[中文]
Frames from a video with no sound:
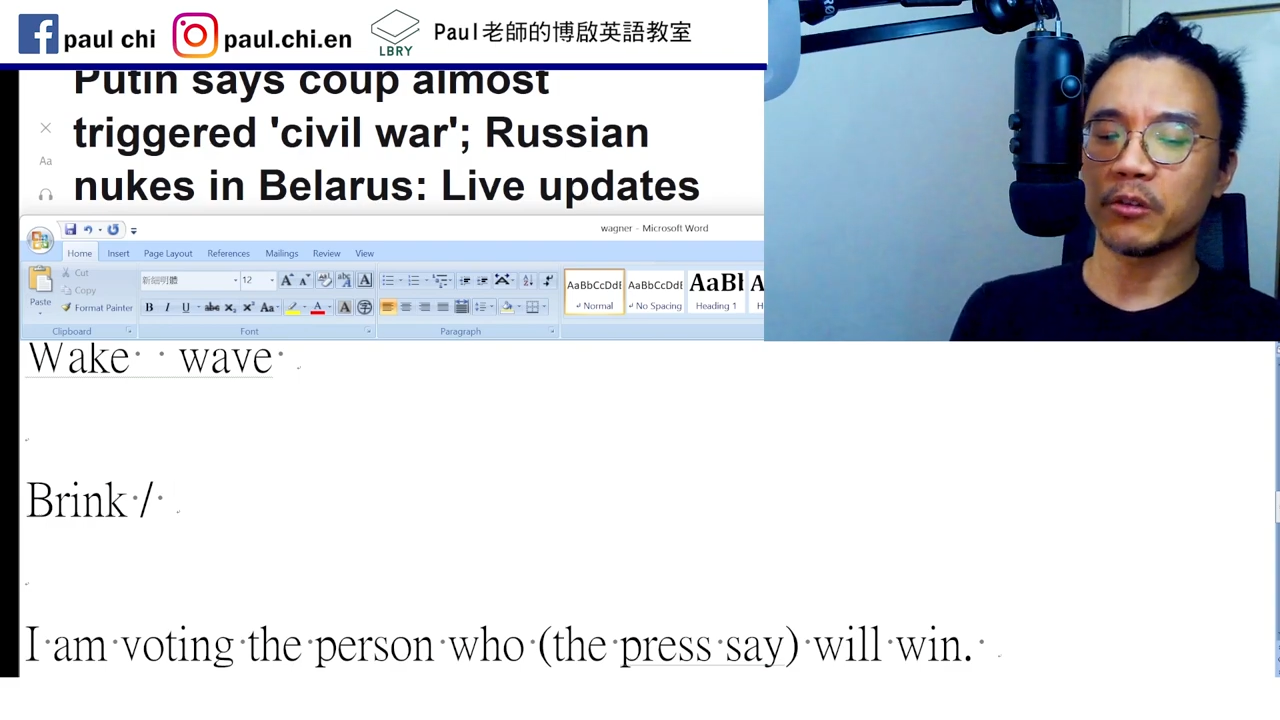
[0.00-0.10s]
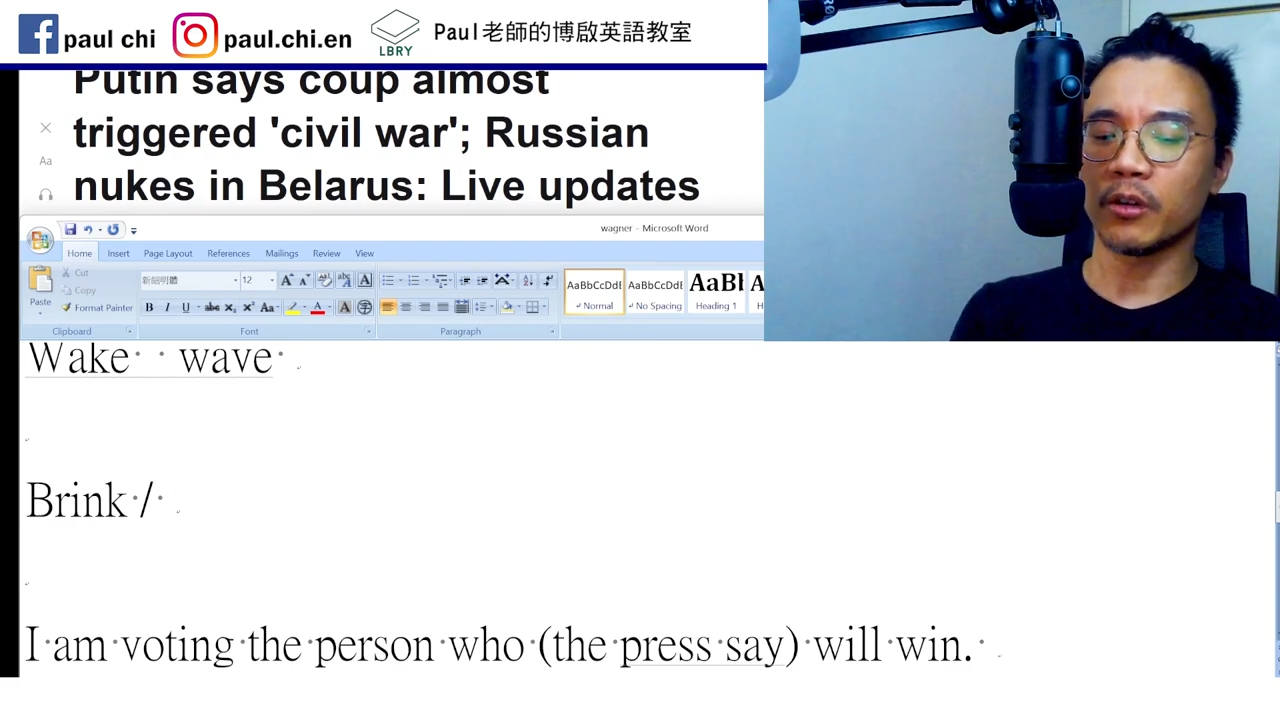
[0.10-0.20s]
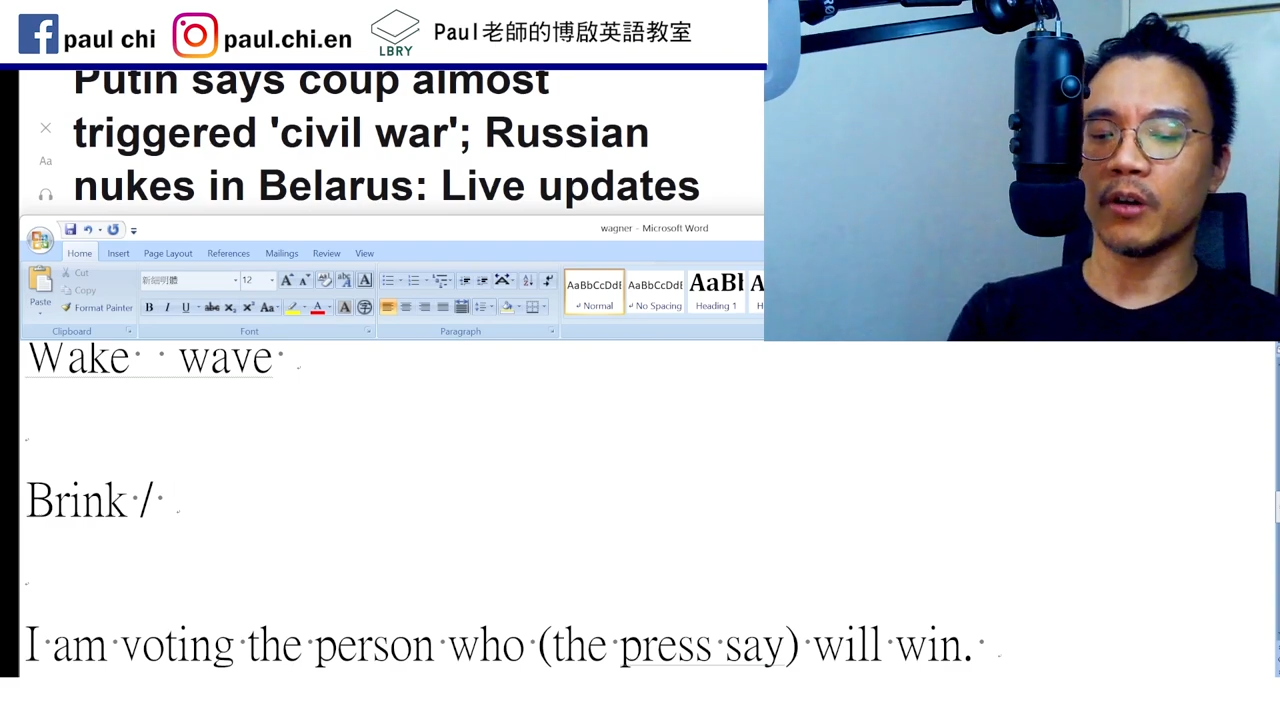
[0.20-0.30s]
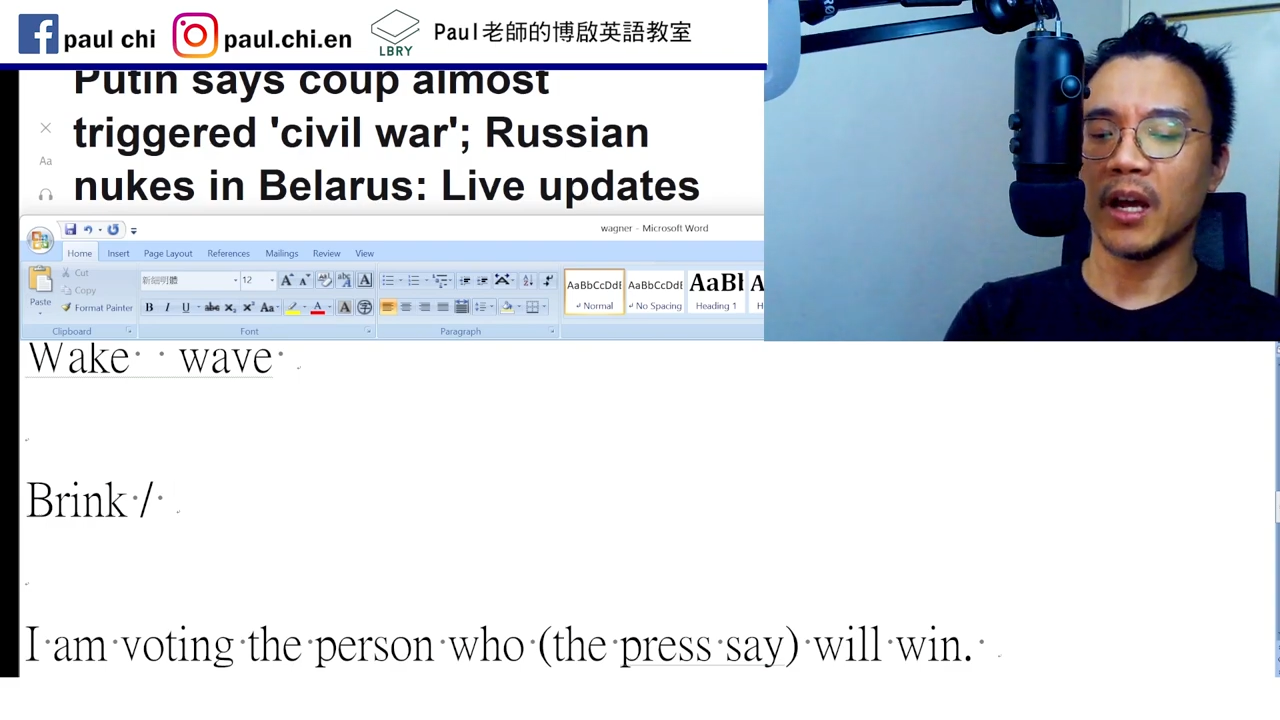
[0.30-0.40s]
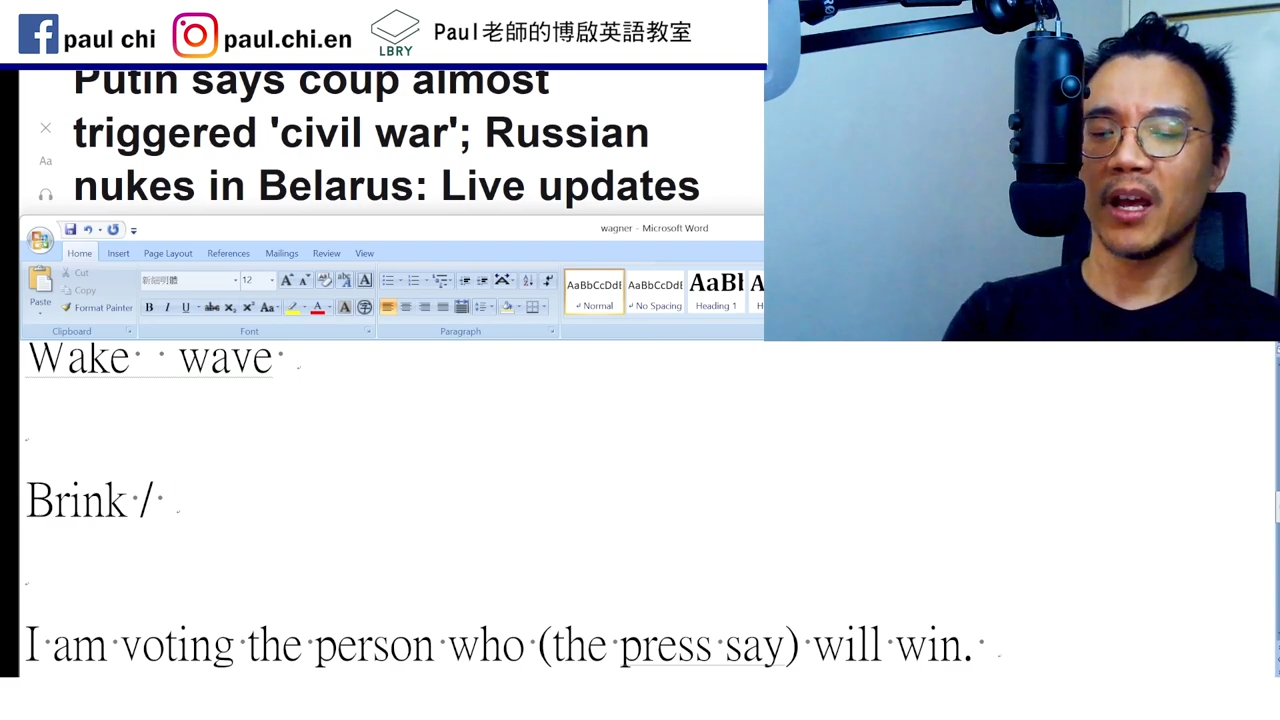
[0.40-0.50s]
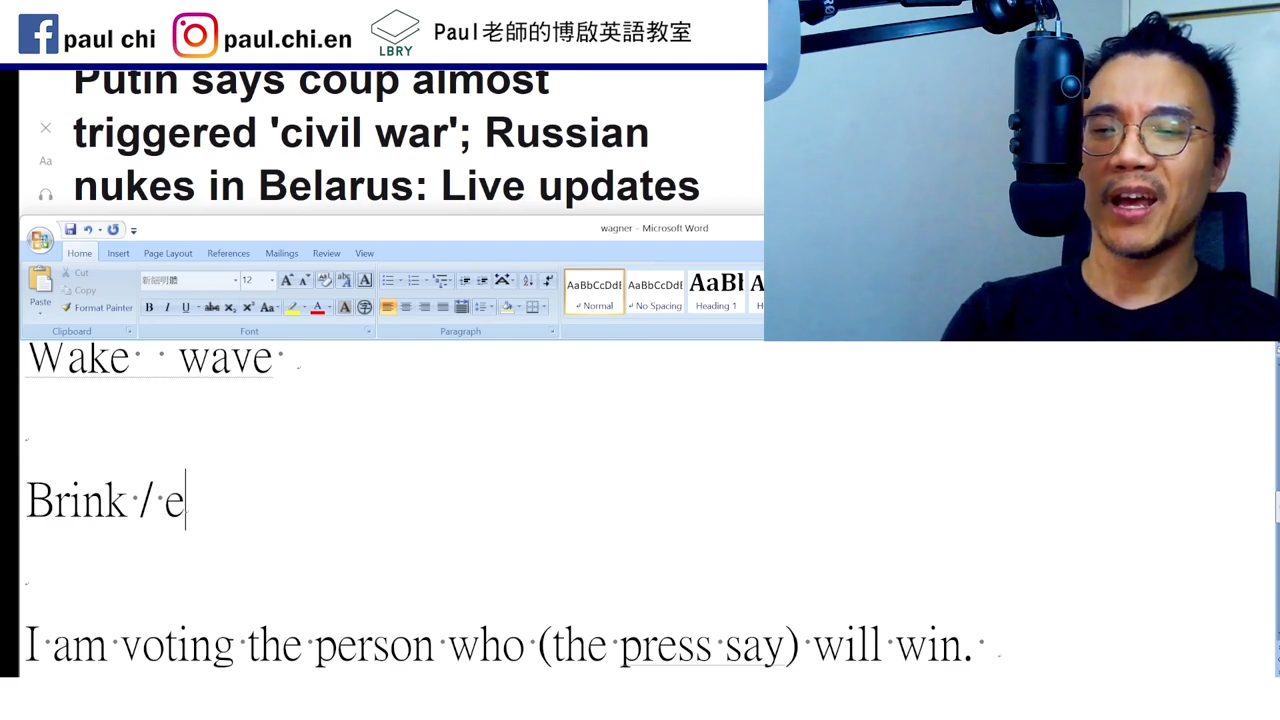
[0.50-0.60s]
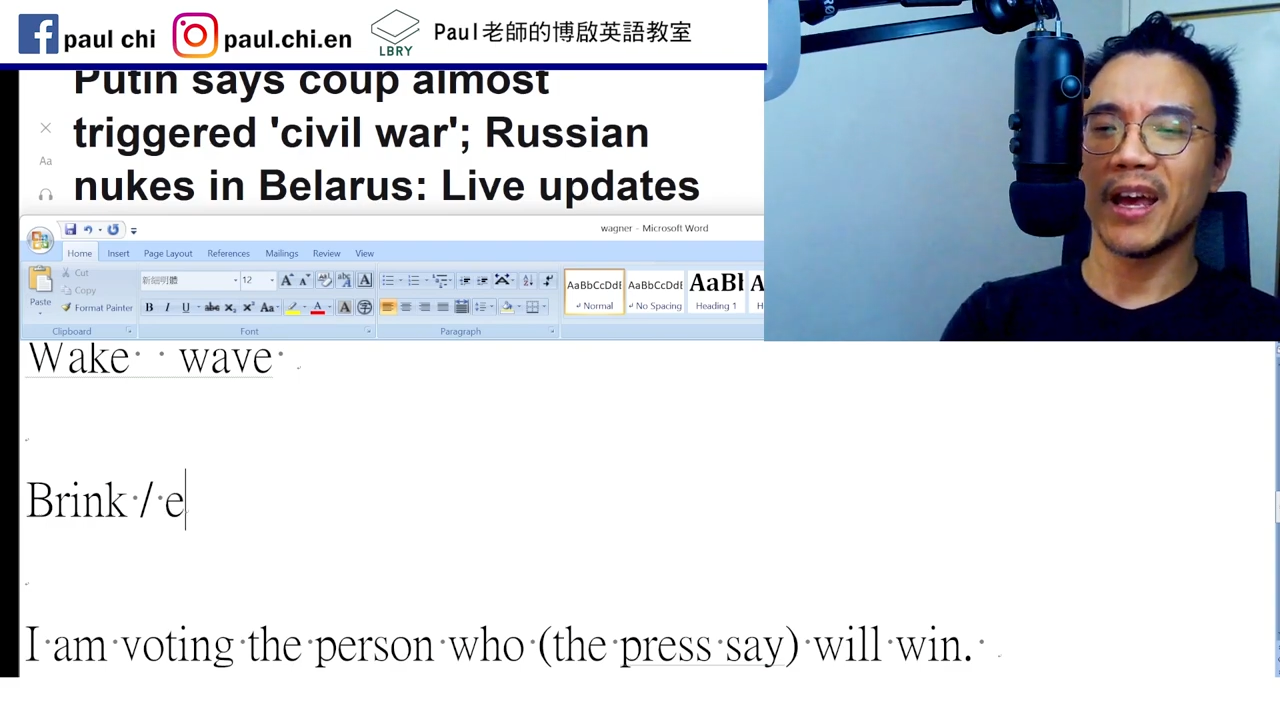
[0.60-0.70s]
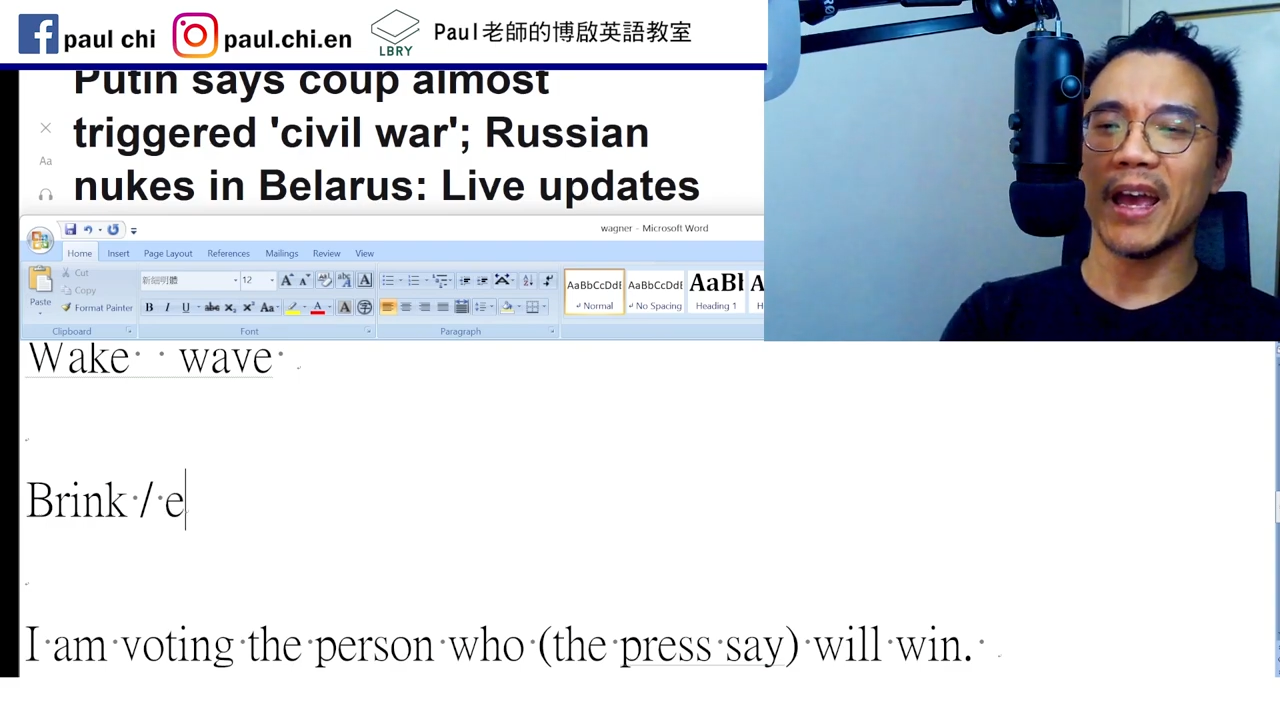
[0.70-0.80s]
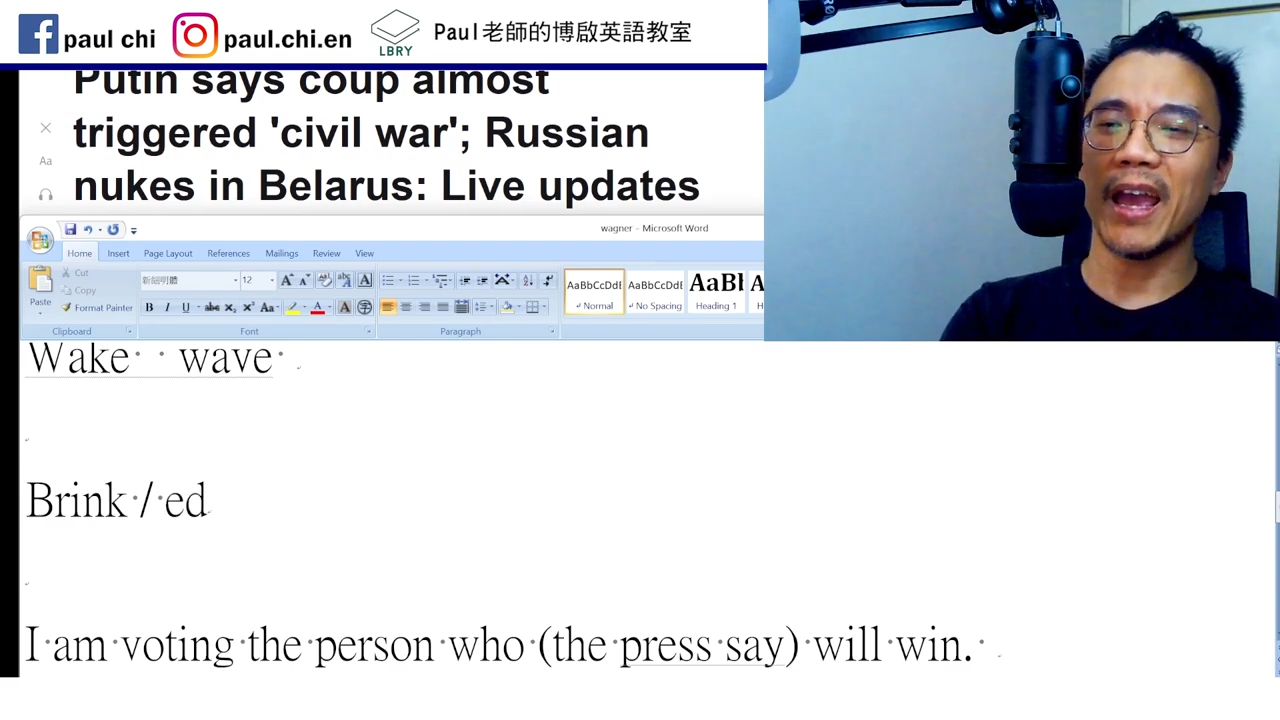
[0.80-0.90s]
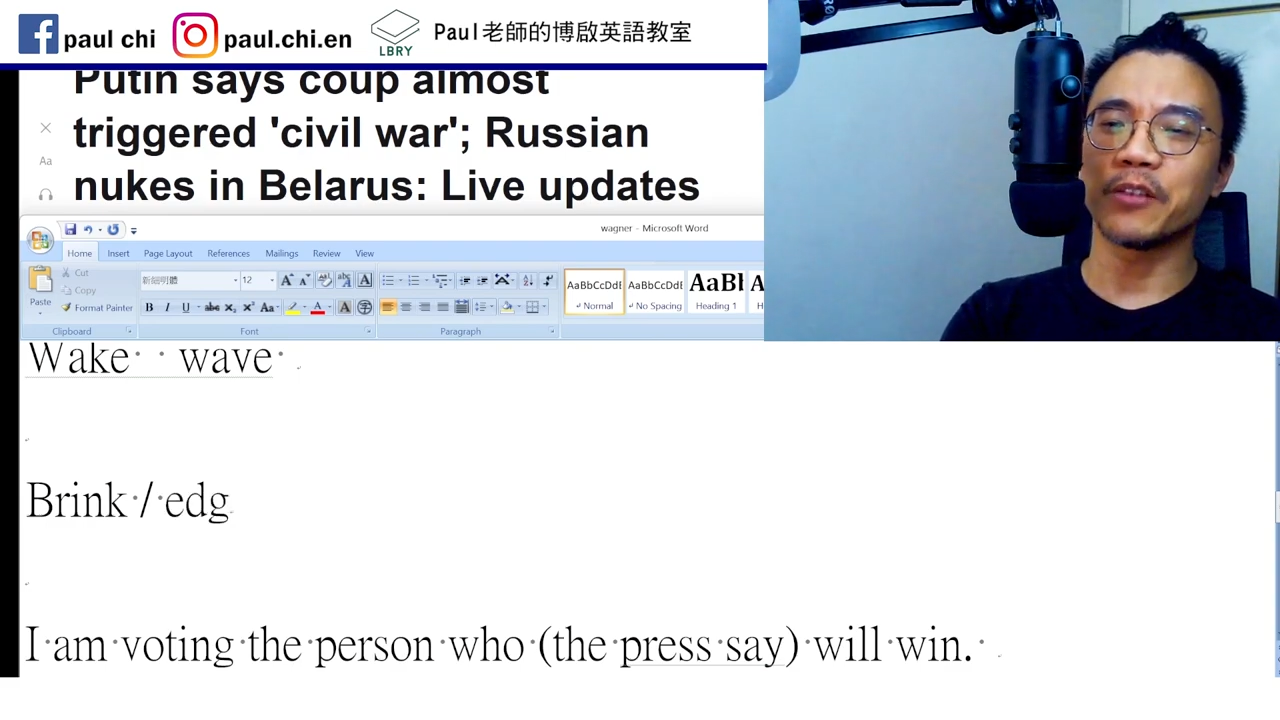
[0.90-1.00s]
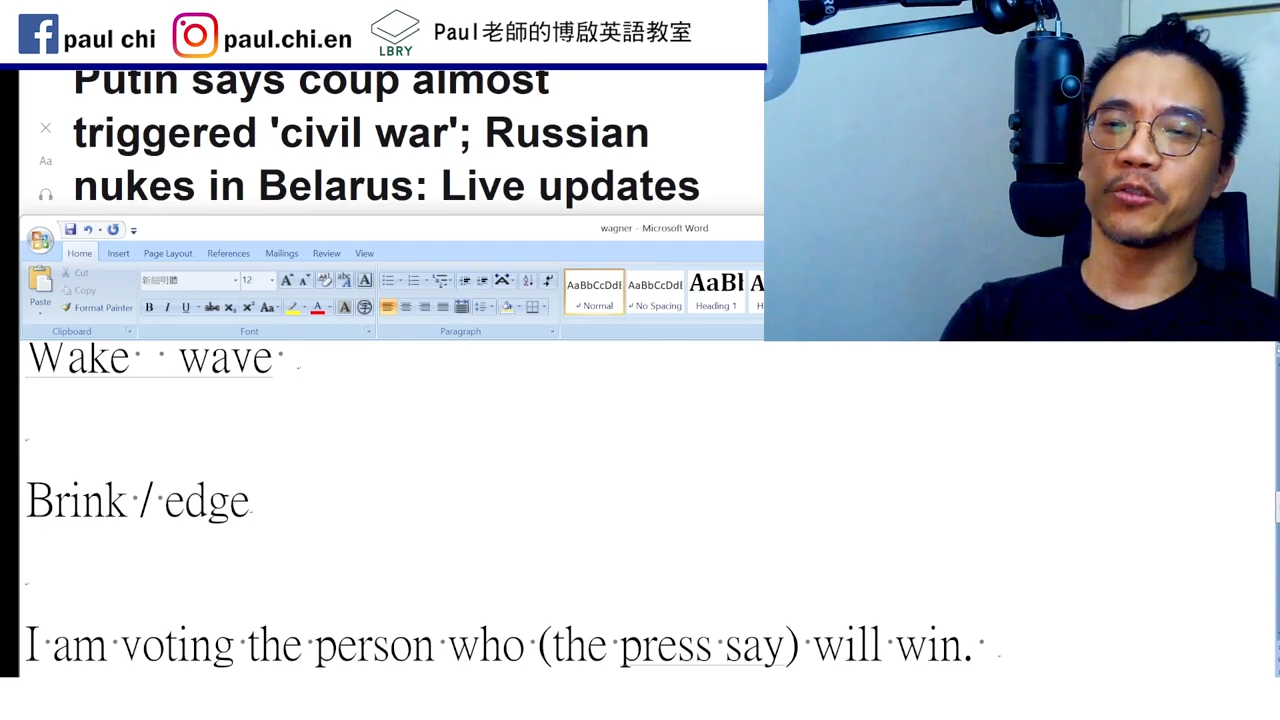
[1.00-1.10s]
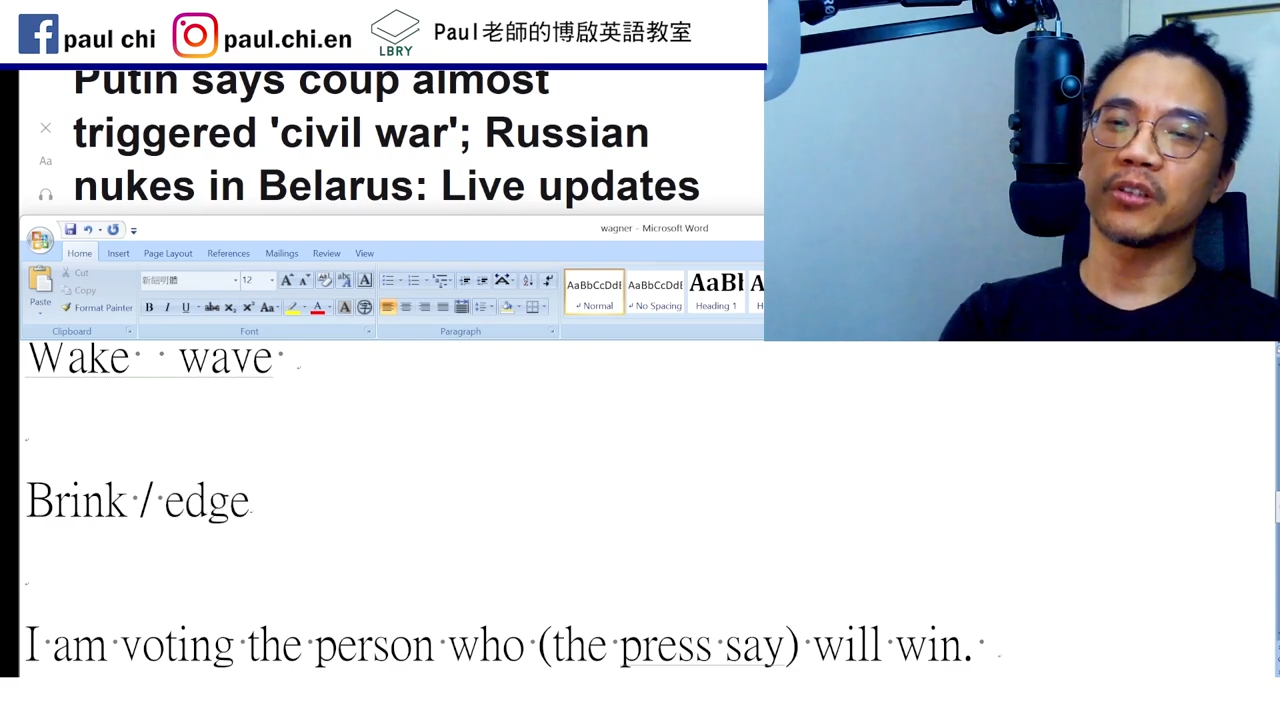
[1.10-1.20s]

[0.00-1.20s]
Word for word: 的话，edge